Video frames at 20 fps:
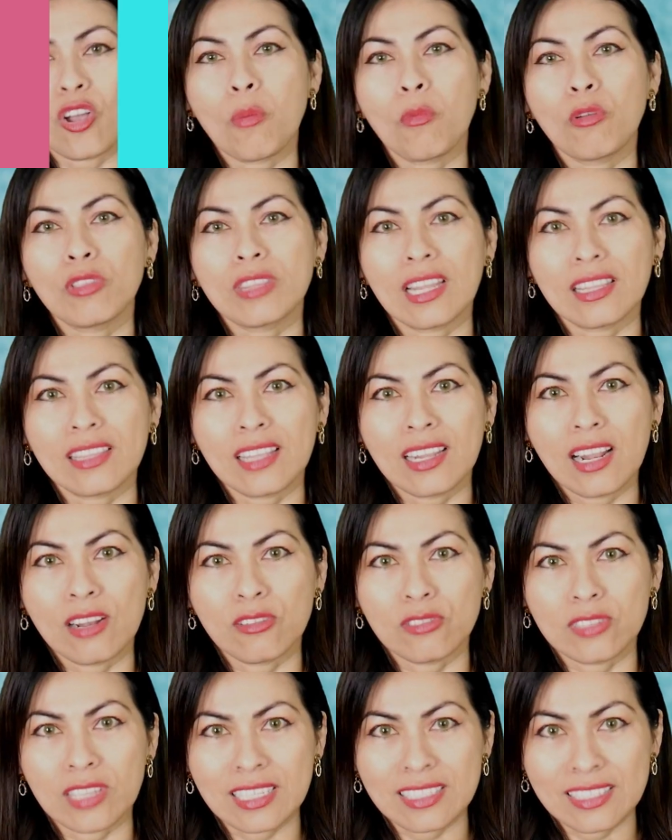cómo tratan a
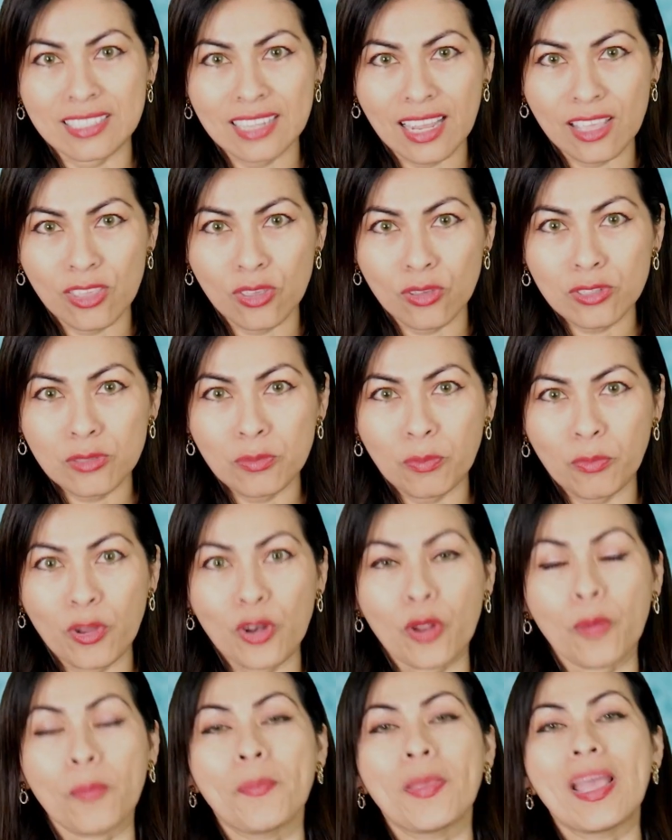los extraños,
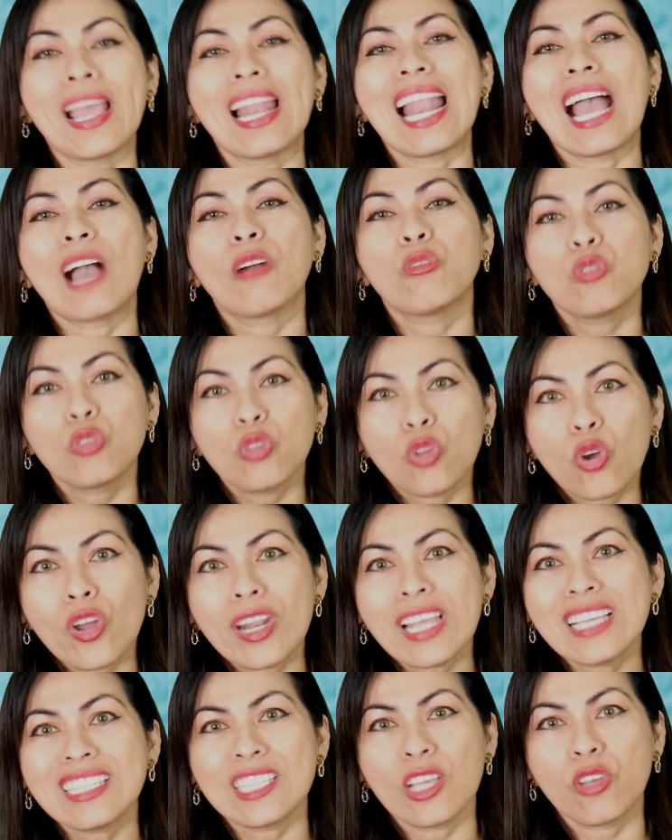bueno, el
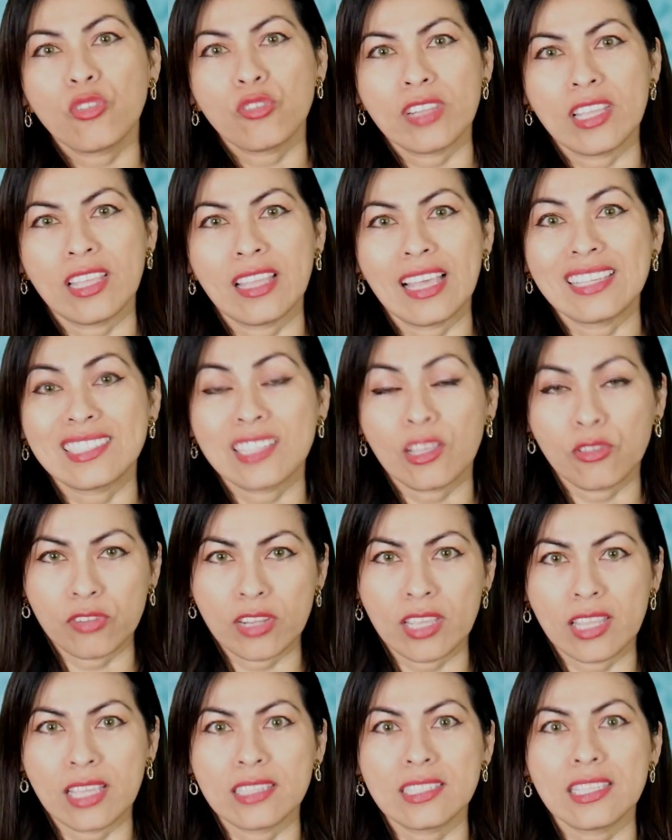autor
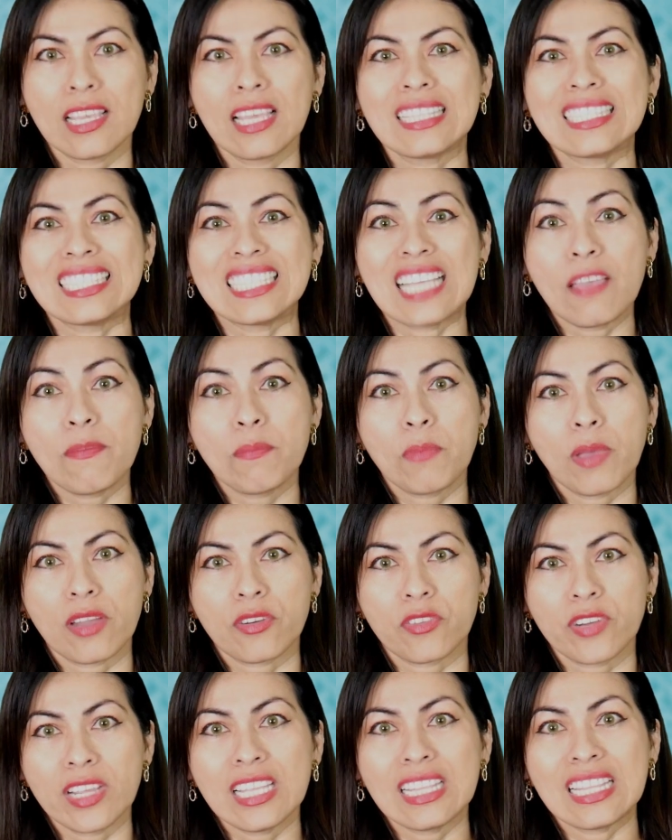estadounidense Dave
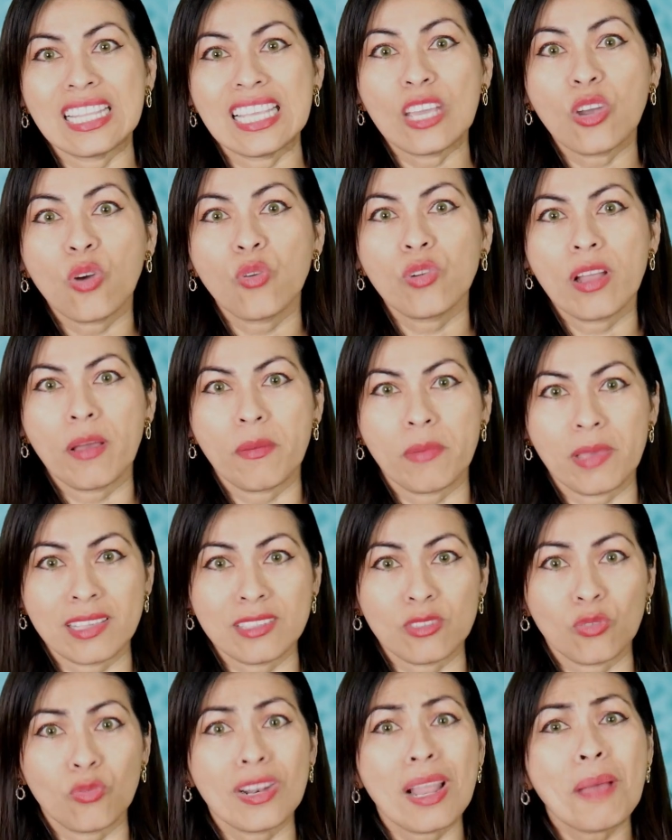Berry dijo una
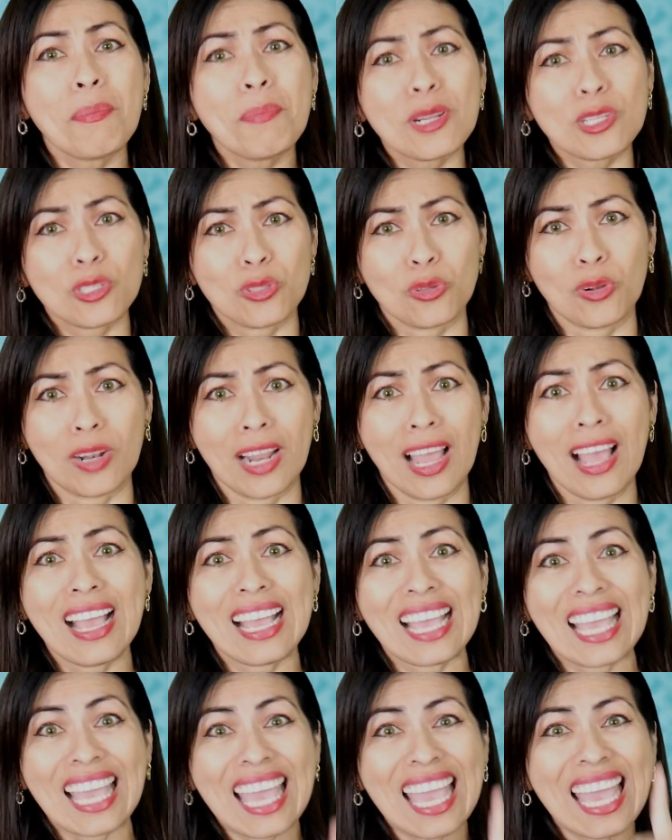vez, una persona
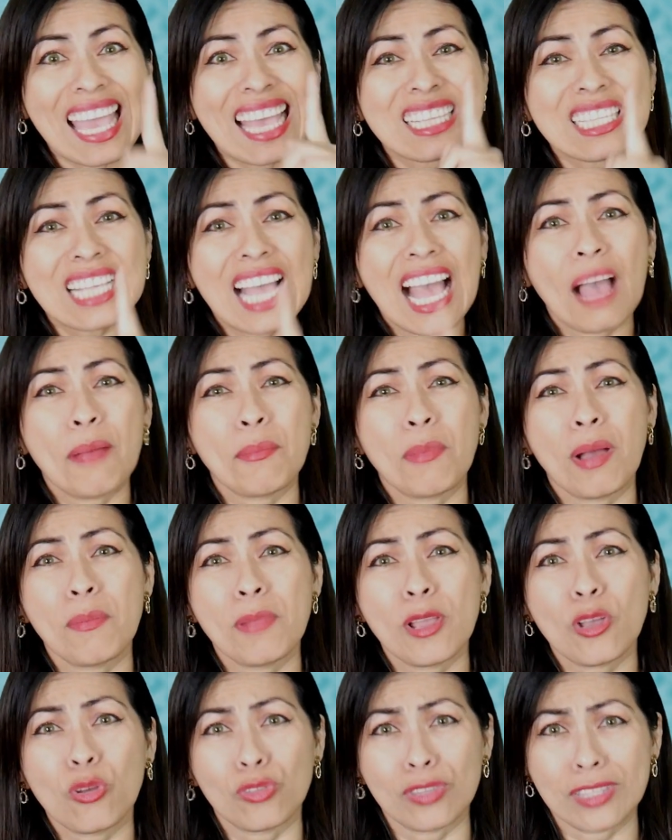que es
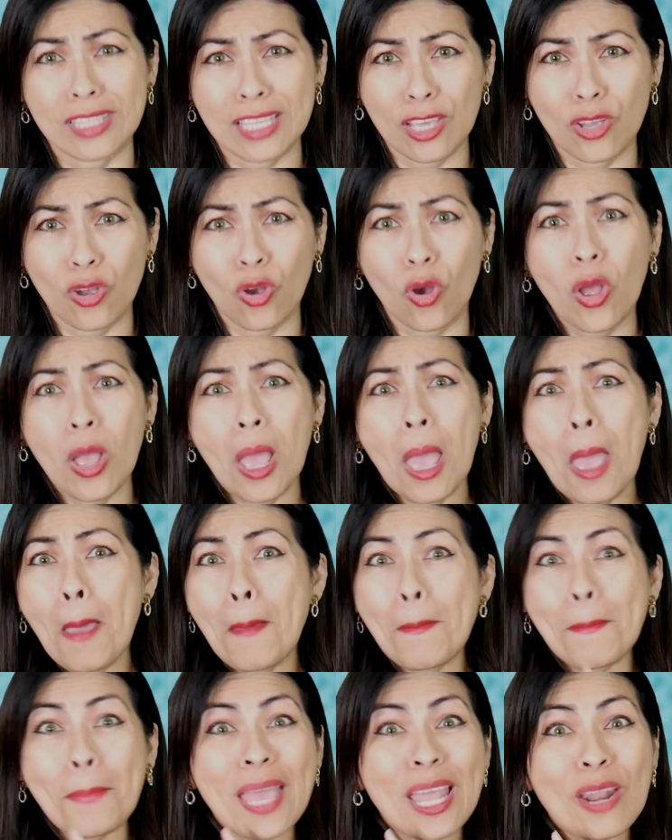amable contigo,
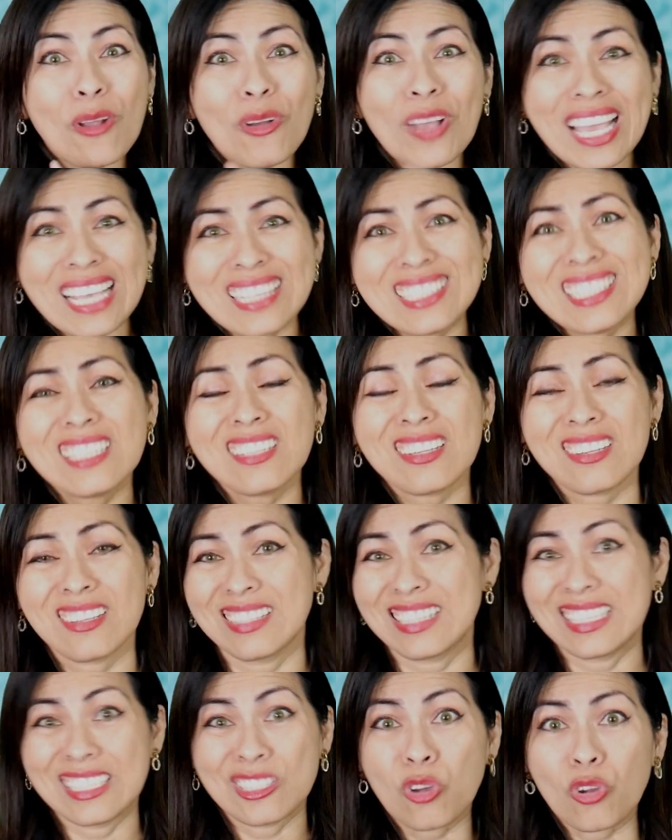pero que es
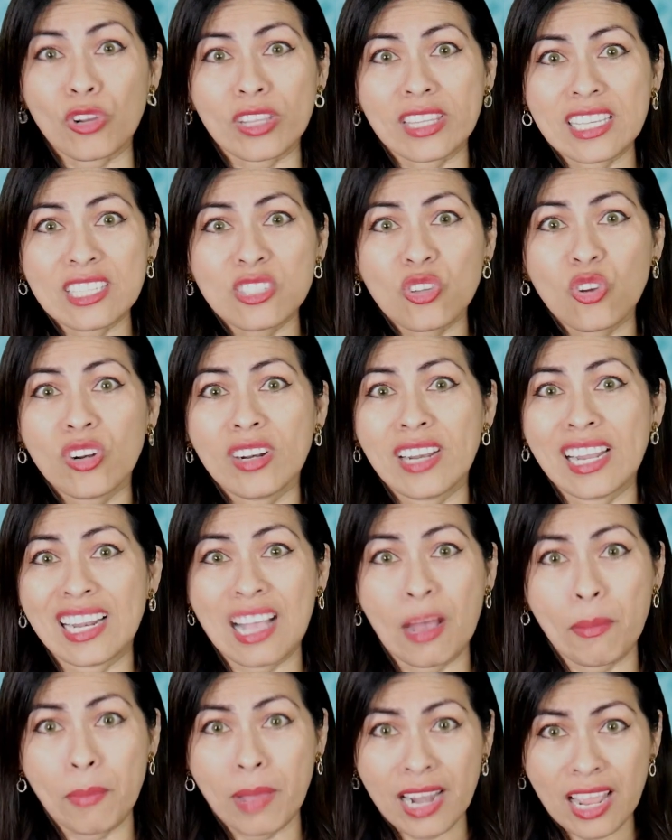descortés con el
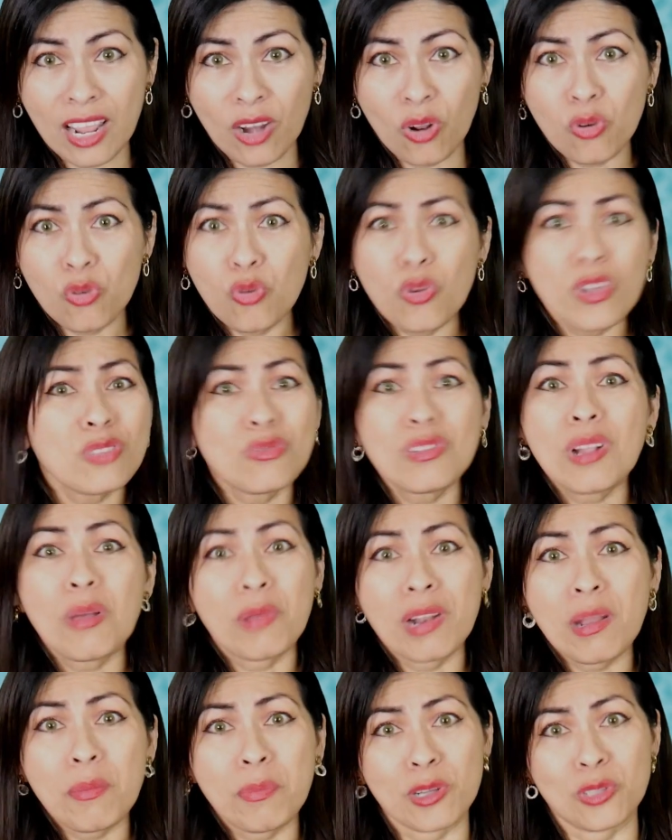camarero, no es una
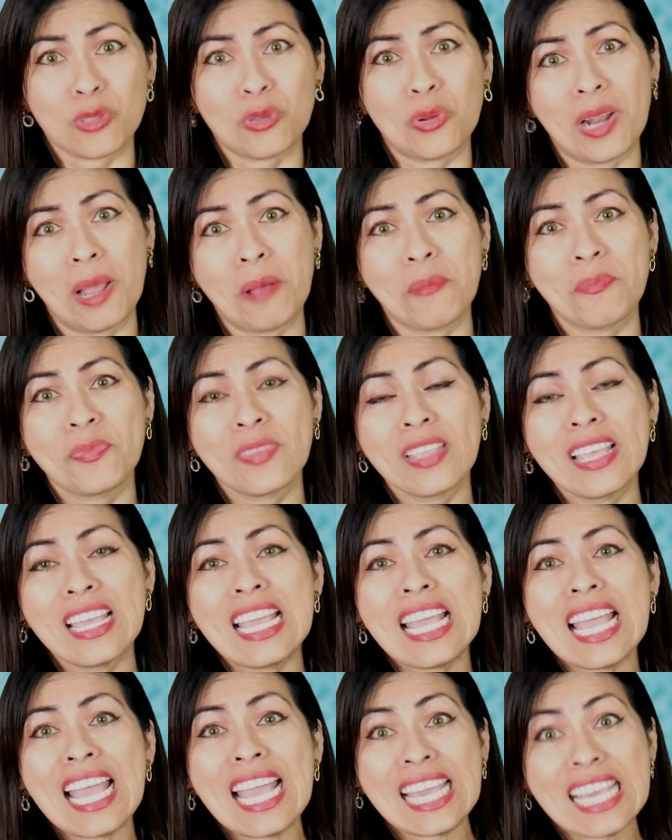buena persona.
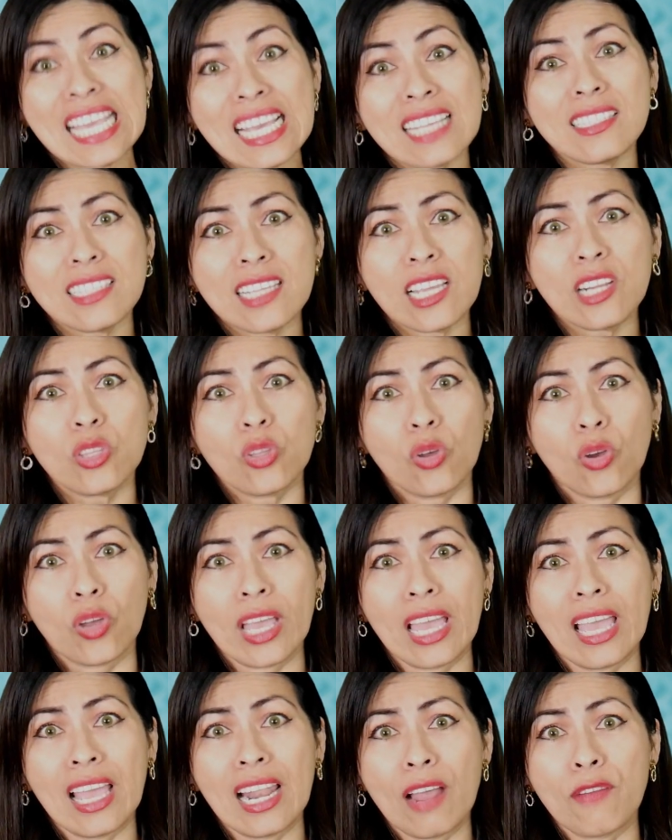Y es cierto
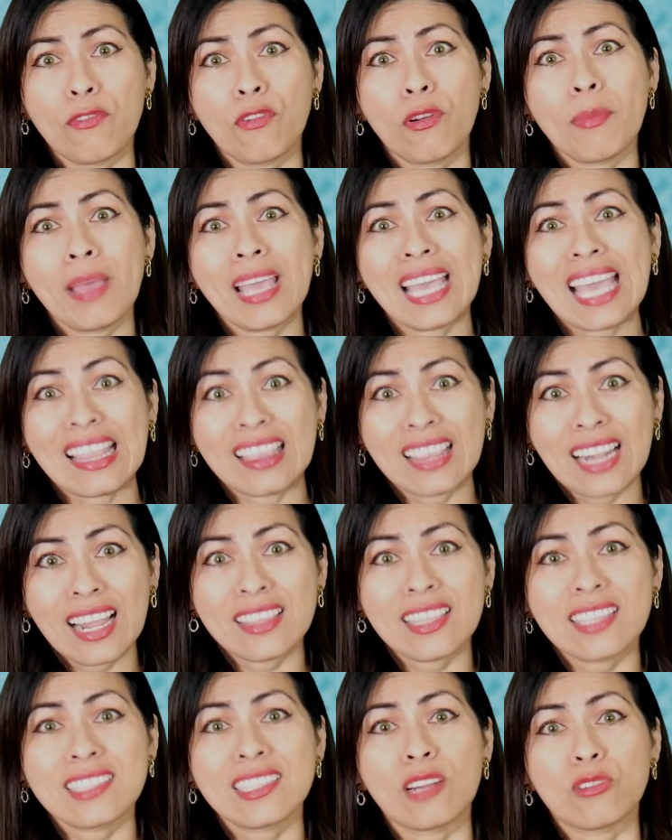que la forma en que
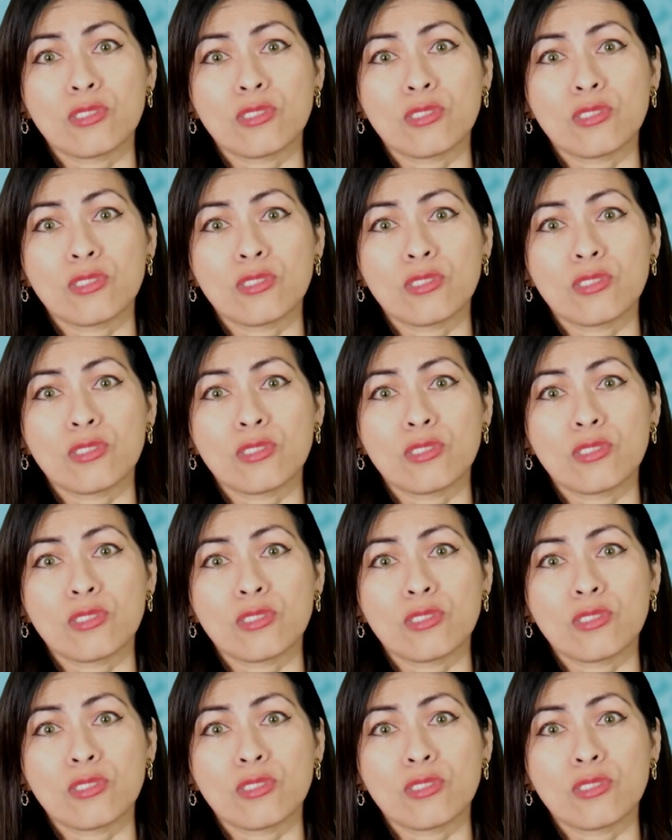tratas a